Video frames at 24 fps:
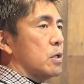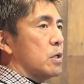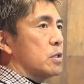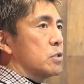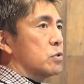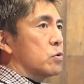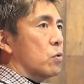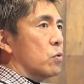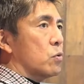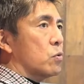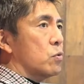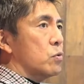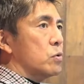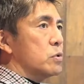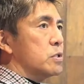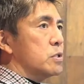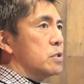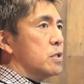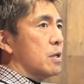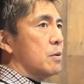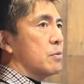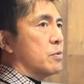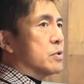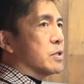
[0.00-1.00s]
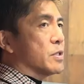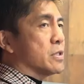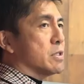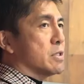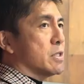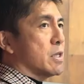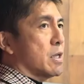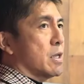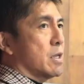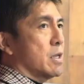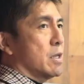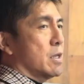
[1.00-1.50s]
走行自体もです
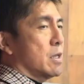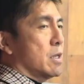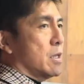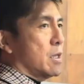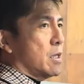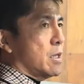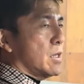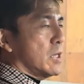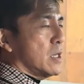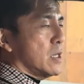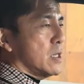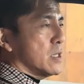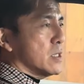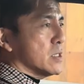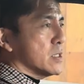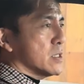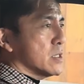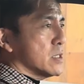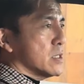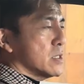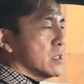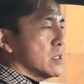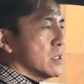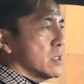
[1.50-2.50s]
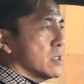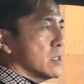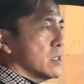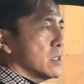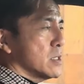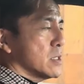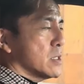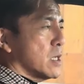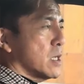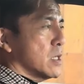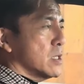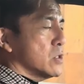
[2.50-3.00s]
ね、
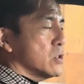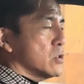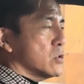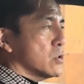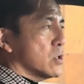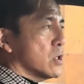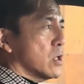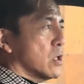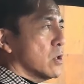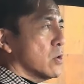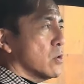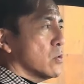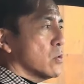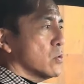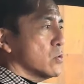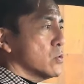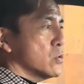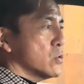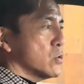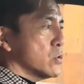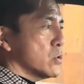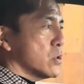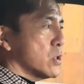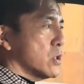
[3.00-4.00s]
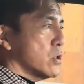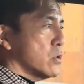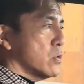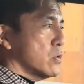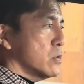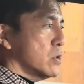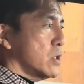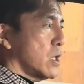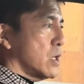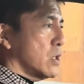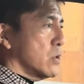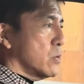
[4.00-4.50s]
えー、30キロ40キロ
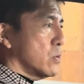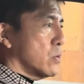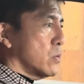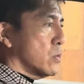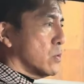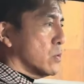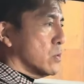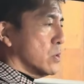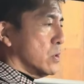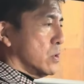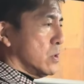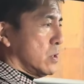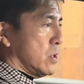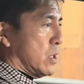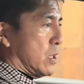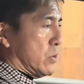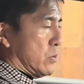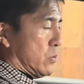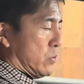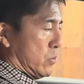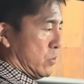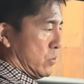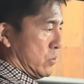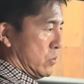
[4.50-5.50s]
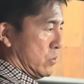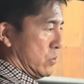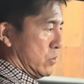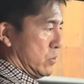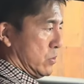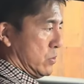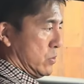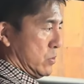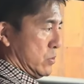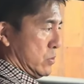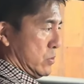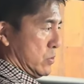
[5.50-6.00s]
ぐらいのあの
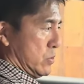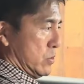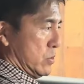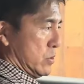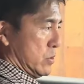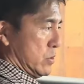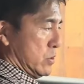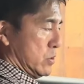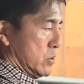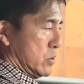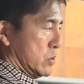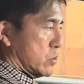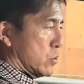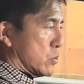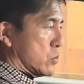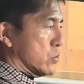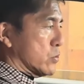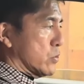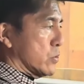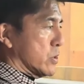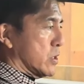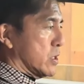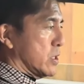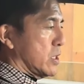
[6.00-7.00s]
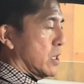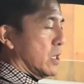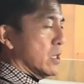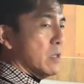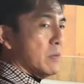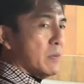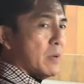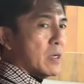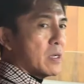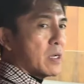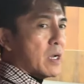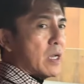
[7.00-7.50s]
速度域であ
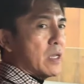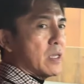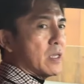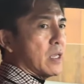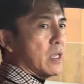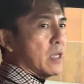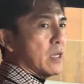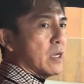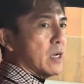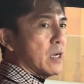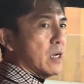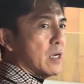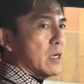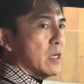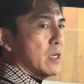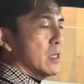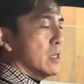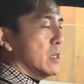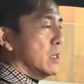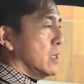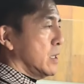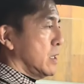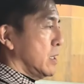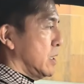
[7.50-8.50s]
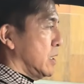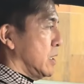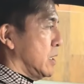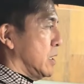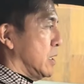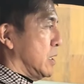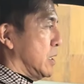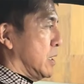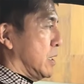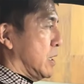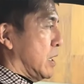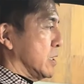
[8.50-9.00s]
れば開閉が、
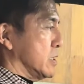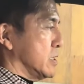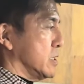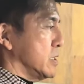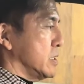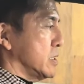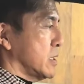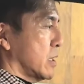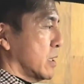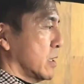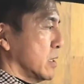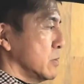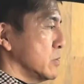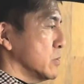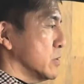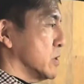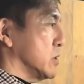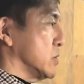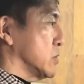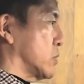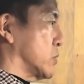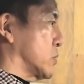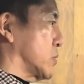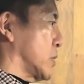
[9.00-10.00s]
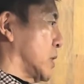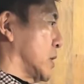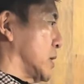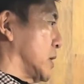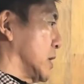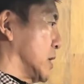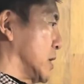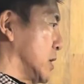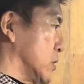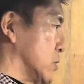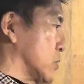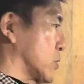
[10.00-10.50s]
えー、走りながらでもすることが
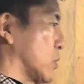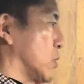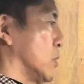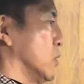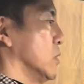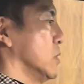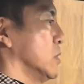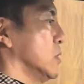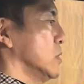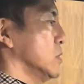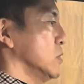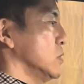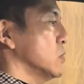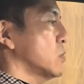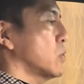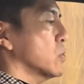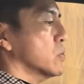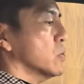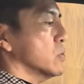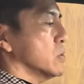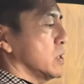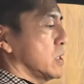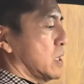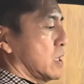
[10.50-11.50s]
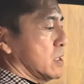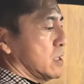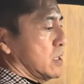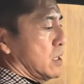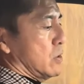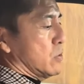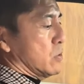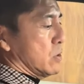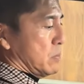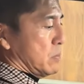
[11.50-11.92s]
できるということになってお